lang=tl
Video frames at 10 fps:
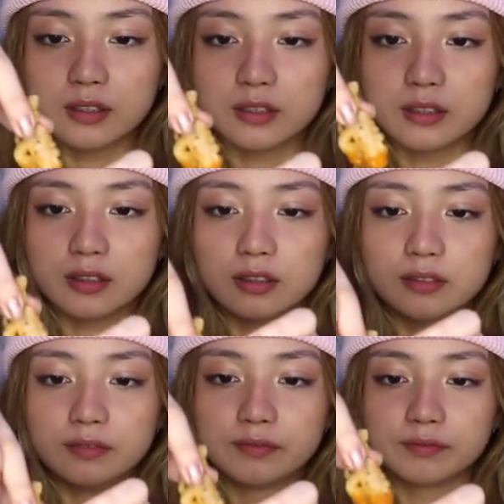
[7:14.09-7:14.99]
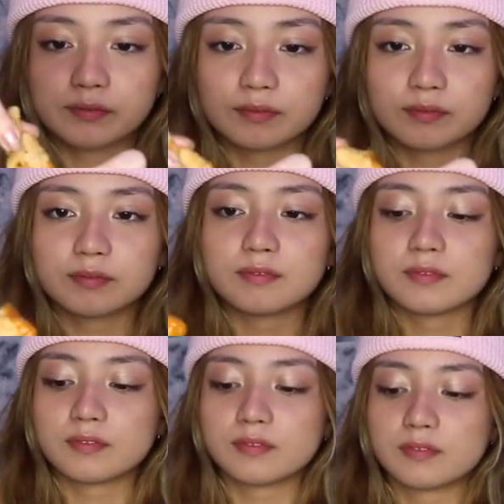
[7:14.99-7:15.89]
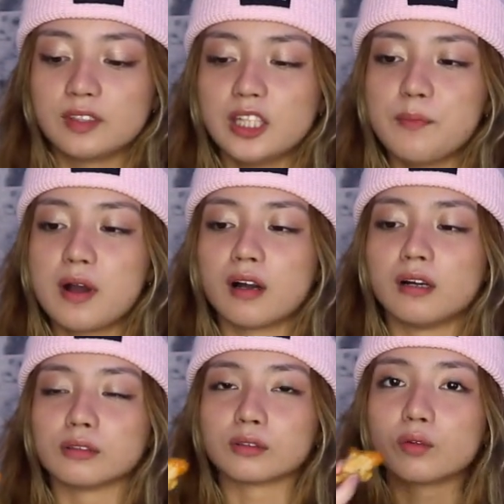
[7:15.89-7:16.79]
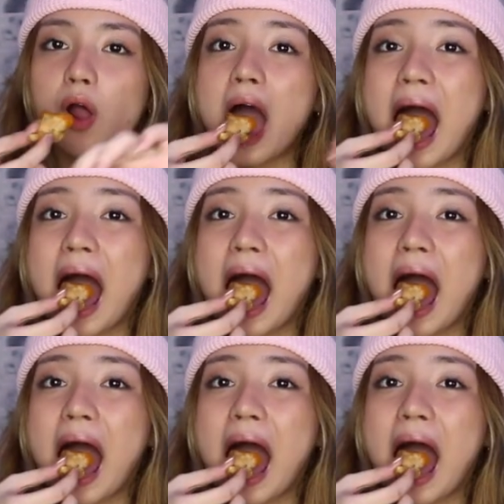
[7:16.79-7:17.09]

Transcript: Hmm. Hindi kayo maanghang ito.